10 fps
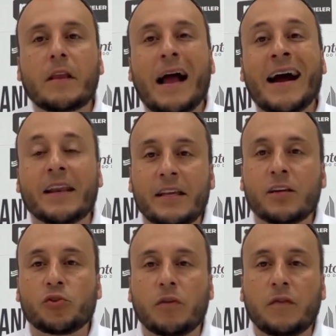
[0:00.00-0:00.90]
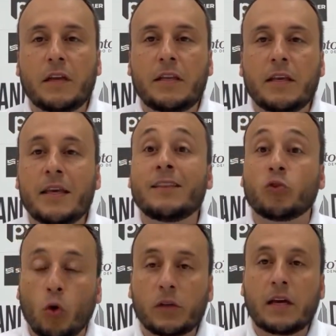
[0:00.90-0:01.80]
a Arena Joinville em
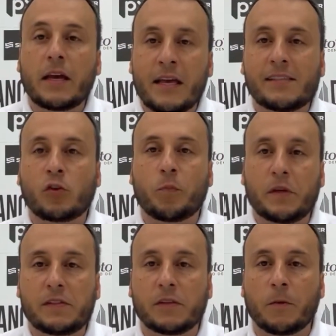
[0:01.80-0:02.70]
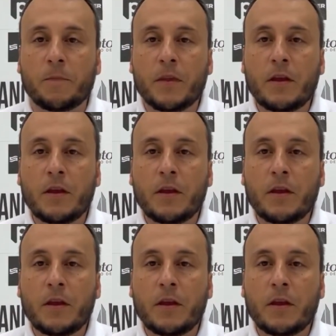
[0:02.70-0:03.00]
toda essa competição.